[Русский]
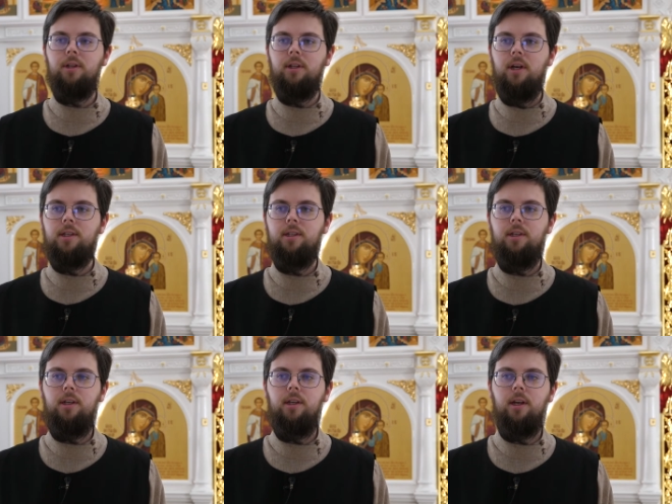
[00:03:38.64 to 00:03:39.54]
о нас
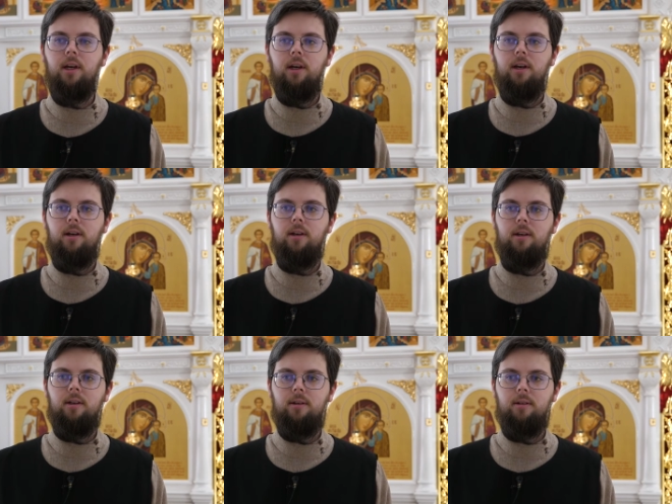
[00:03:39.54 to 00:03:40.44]
и
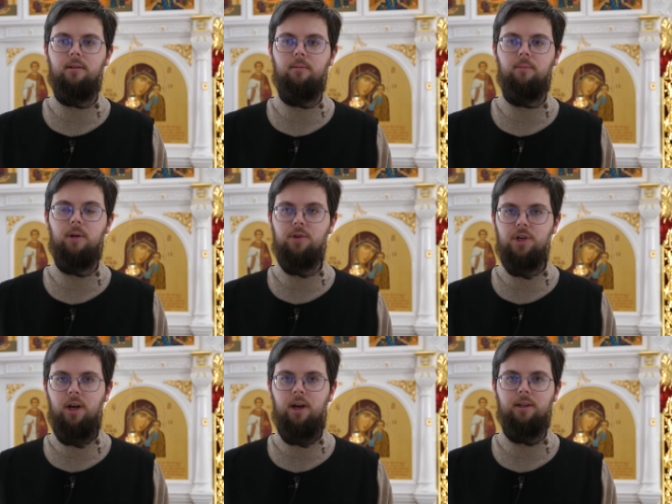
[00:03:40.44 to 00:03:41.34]
э,
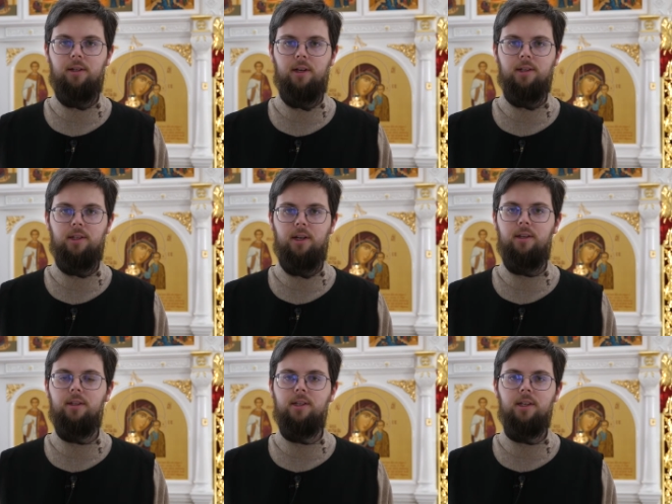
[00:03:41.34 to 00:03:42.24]
промышляет о нас, да, и
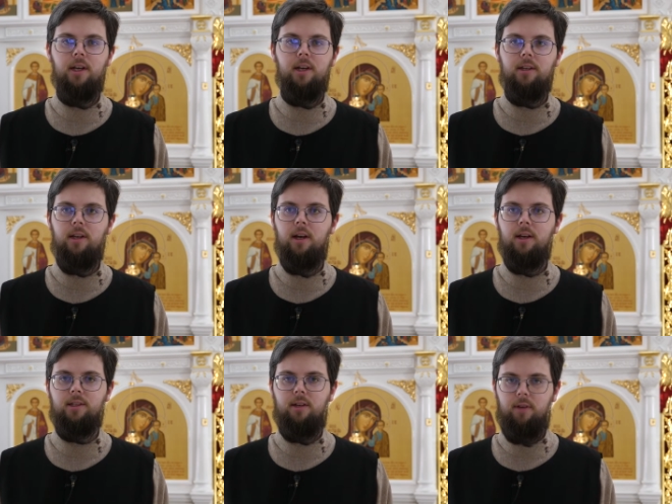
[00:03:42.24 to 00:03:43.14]
нас не
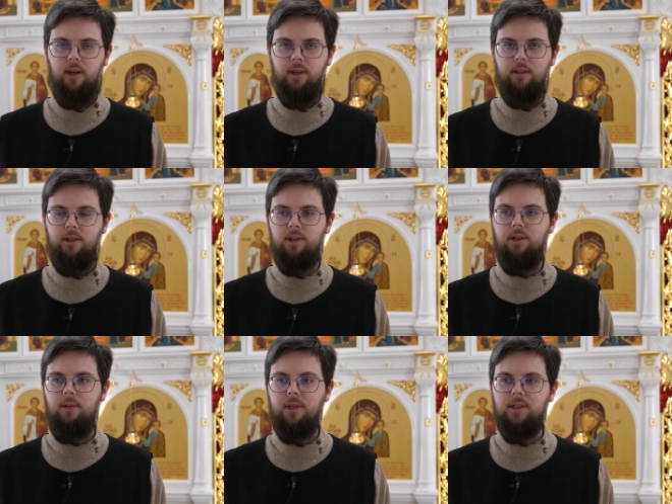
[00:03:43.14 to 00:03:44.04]
оставляет, наш
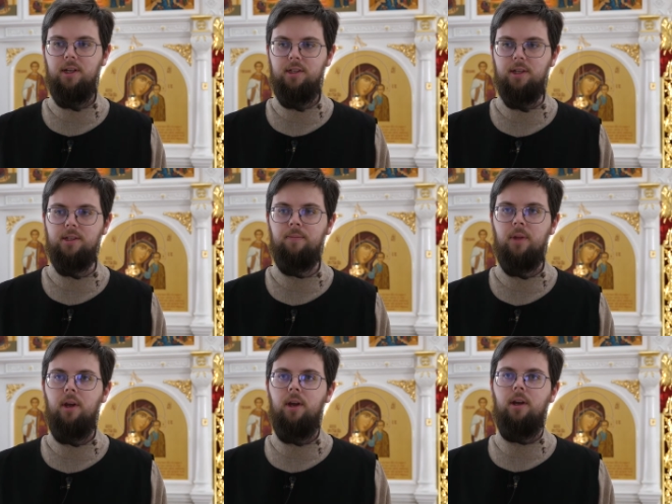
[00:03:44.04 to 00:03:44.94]
Небесный Отец.
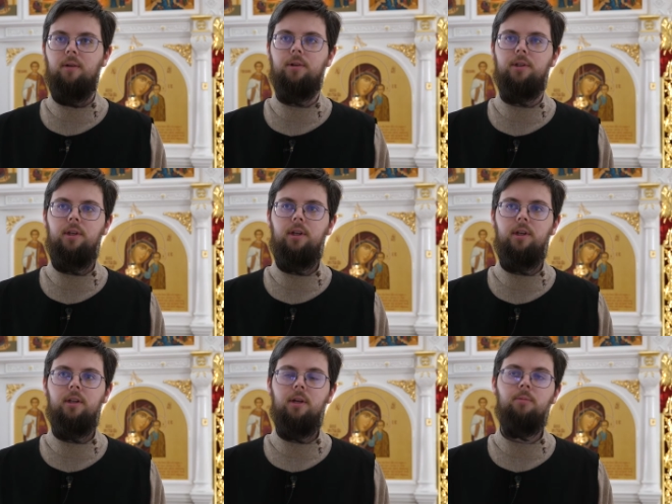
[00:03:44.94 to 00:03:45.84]
Вот.
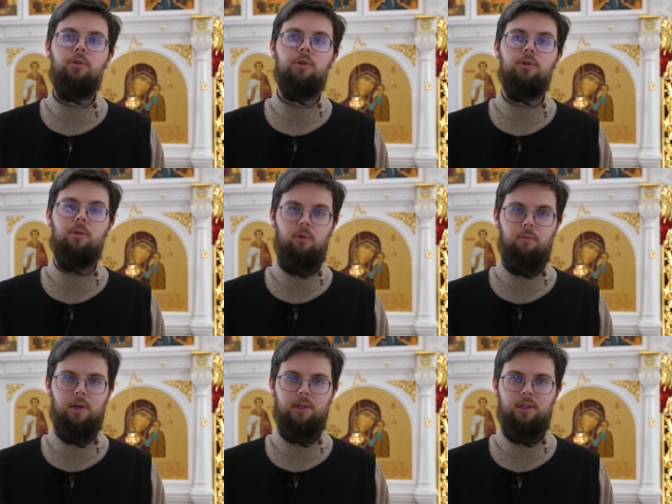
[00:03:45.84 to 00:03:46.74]
И нам тоже нужно
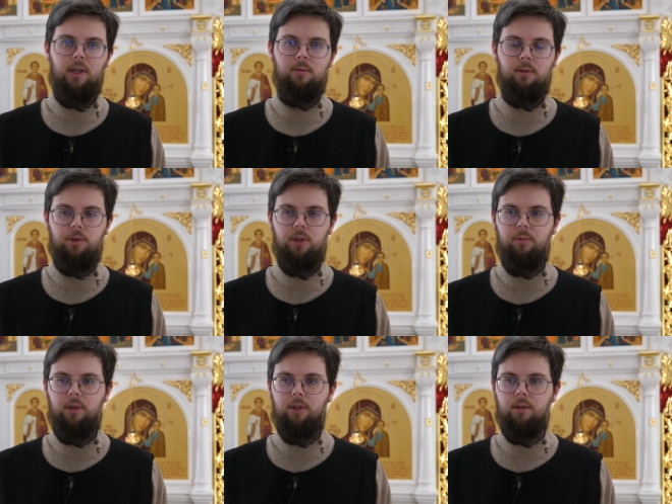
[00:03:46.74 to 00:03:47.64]
помнить, да, потому что
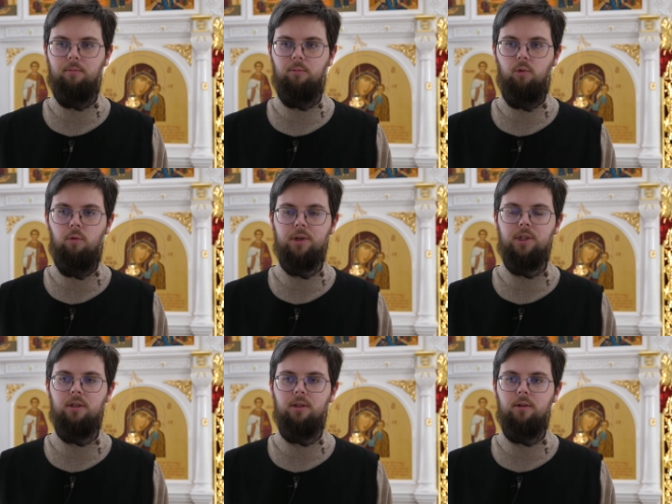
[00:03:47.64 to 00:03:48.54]
мы
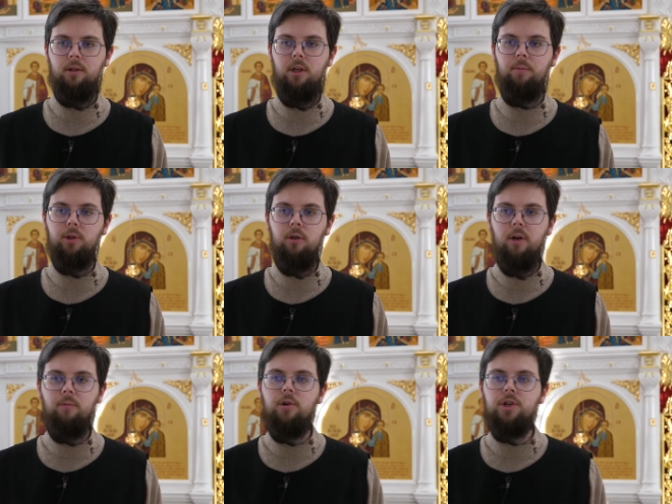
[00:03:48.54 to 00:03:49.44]
образ и
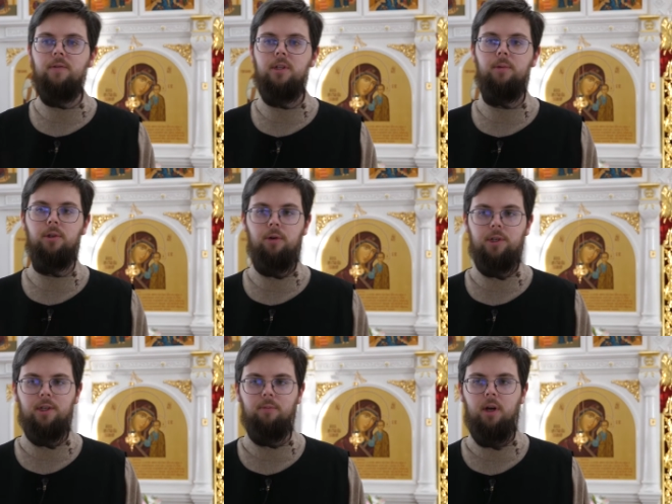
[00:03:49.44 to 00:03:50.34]
подобие Божие в себе
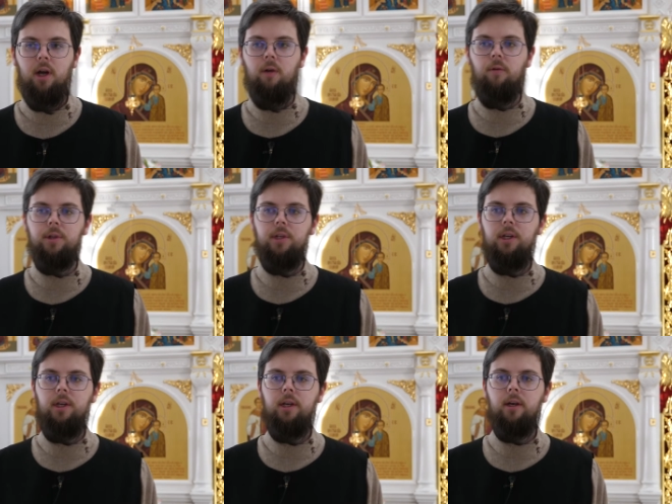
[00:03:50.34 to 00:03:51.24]
носим, вот, и